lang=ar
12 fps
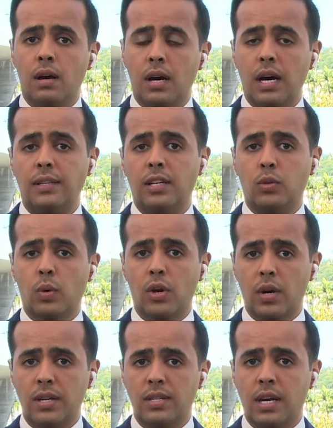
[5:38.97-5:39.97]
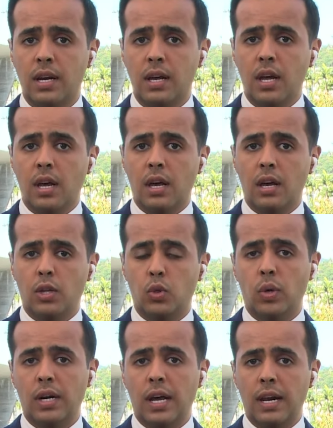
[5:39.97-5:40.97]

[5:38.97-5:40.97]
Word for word: قادة ورؤساء دول